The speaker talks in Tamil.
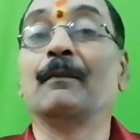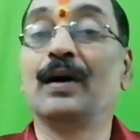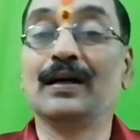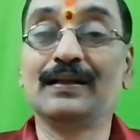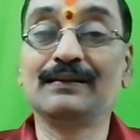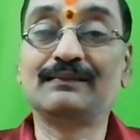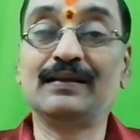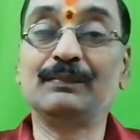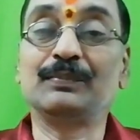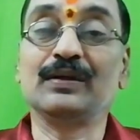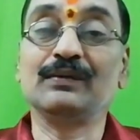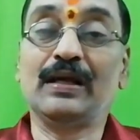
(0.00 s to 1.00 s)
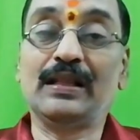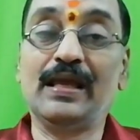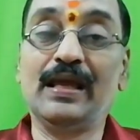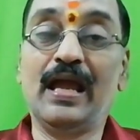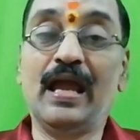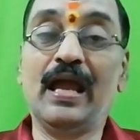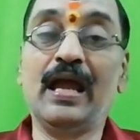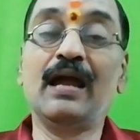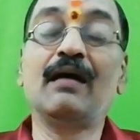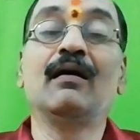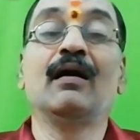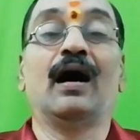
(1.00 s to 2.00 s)
பலத்தை பெறுவதே
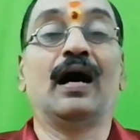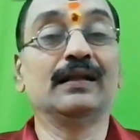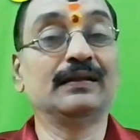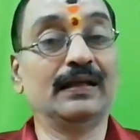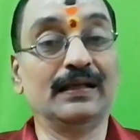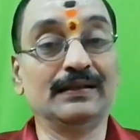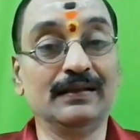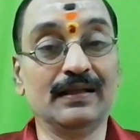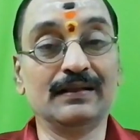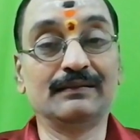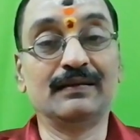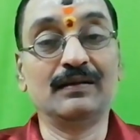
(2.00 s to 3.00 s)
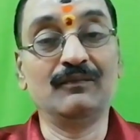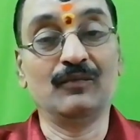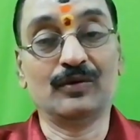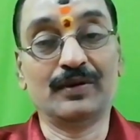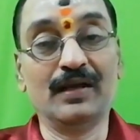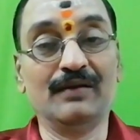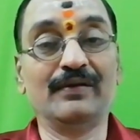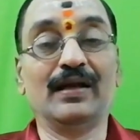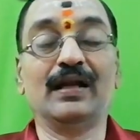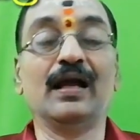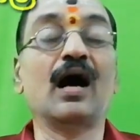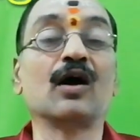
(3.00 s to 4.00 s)
அந்த எந்திரத்தின் முக்கிய
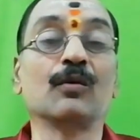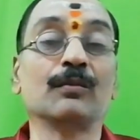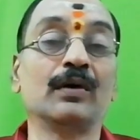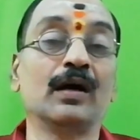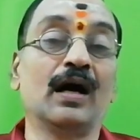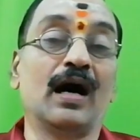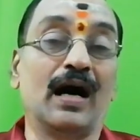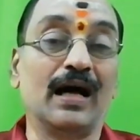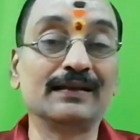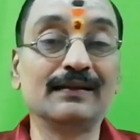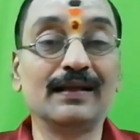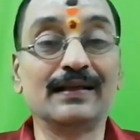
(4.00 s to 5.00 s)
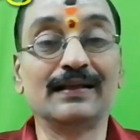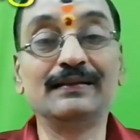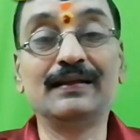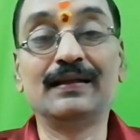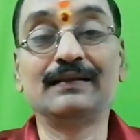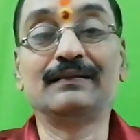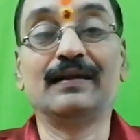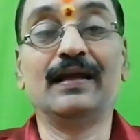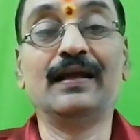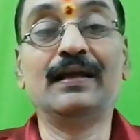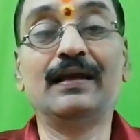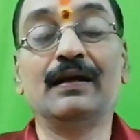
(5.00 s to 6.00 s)
வேலையாகும் அந்த எந்திரத்தை
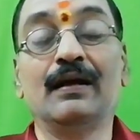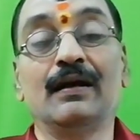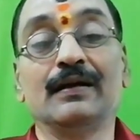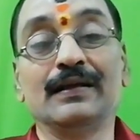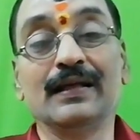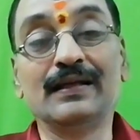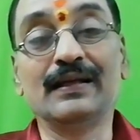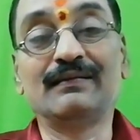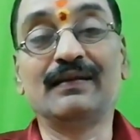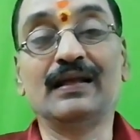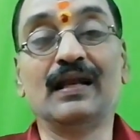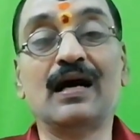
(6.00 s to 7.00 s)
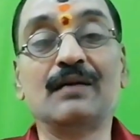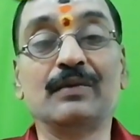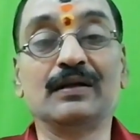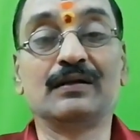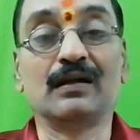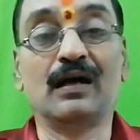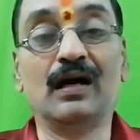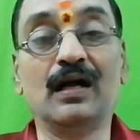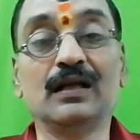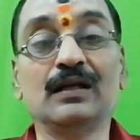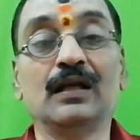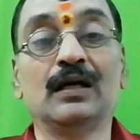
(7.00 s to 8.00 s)
என்ன செய்யலாம்
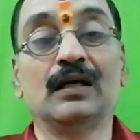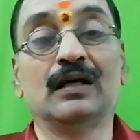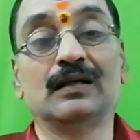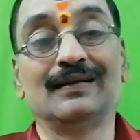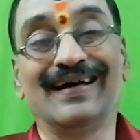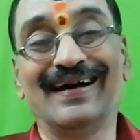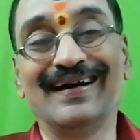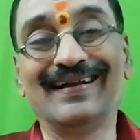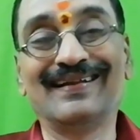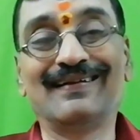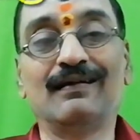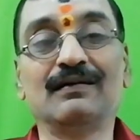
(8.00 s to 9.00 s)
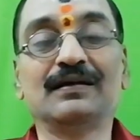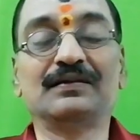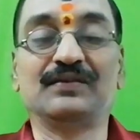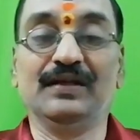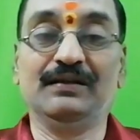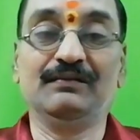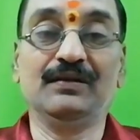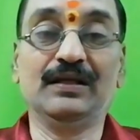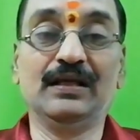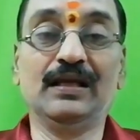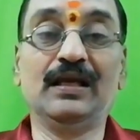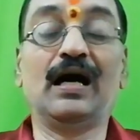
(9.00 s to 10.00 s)
என்றால் டாலராக செய்து
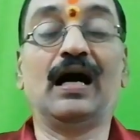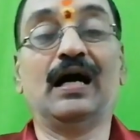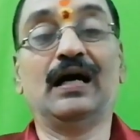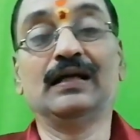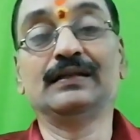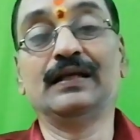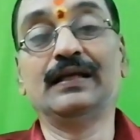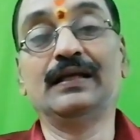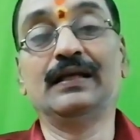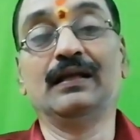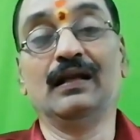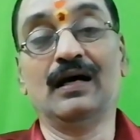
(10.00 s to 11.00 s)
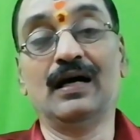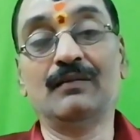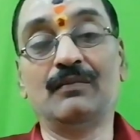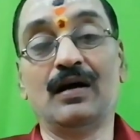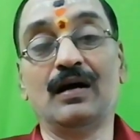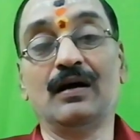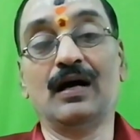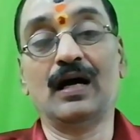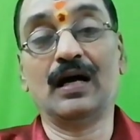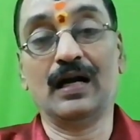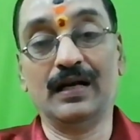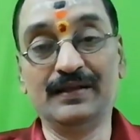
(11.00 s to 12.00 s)
அதை நாம்
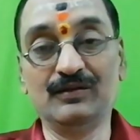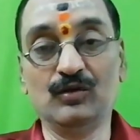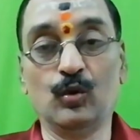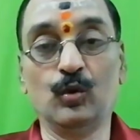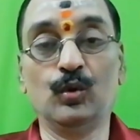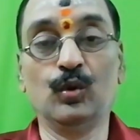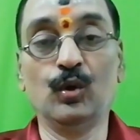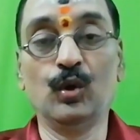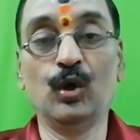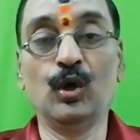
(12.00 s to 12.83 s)
அணிந்து கொண்டு